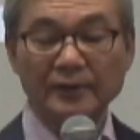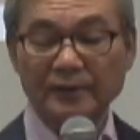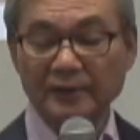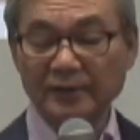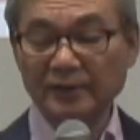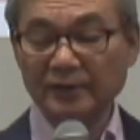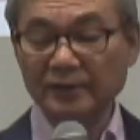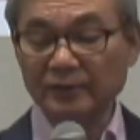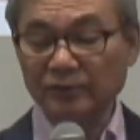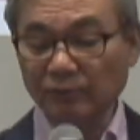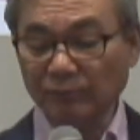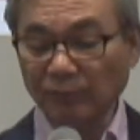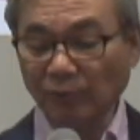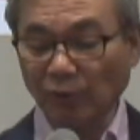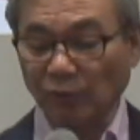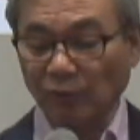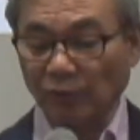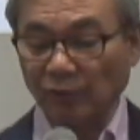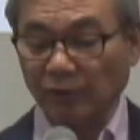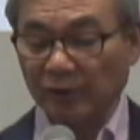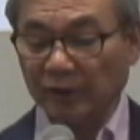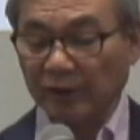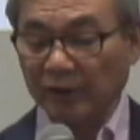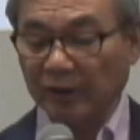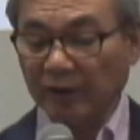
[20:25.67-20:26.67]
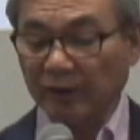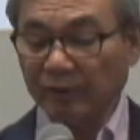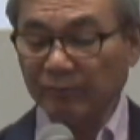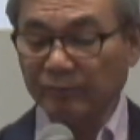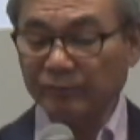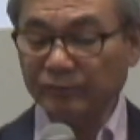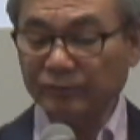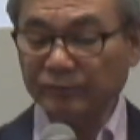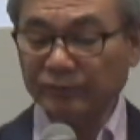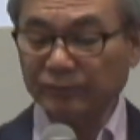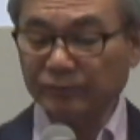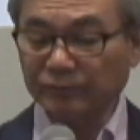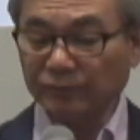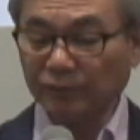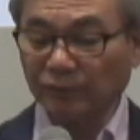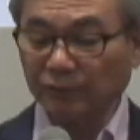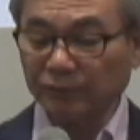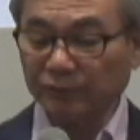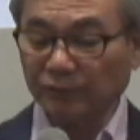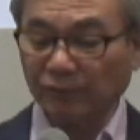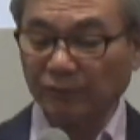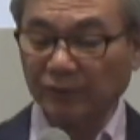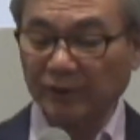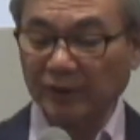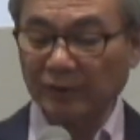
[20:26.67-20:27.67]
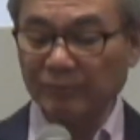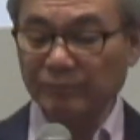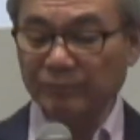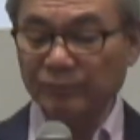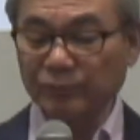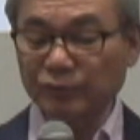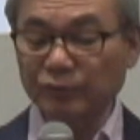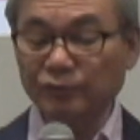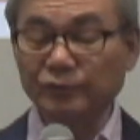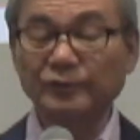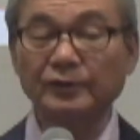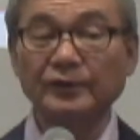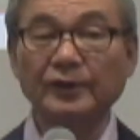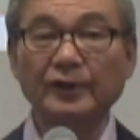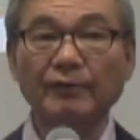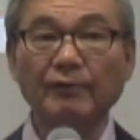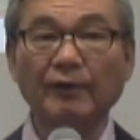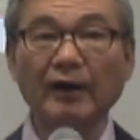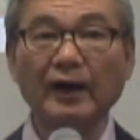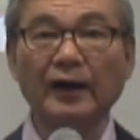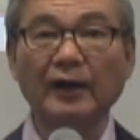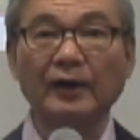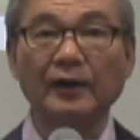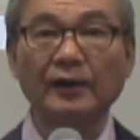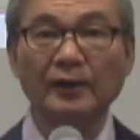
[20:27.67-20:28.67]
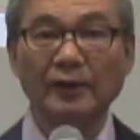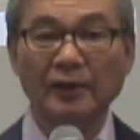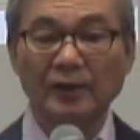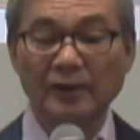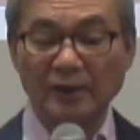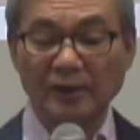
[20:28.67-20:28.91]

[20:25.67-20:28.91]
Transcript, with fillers: けれども、ヘブル語の原文では、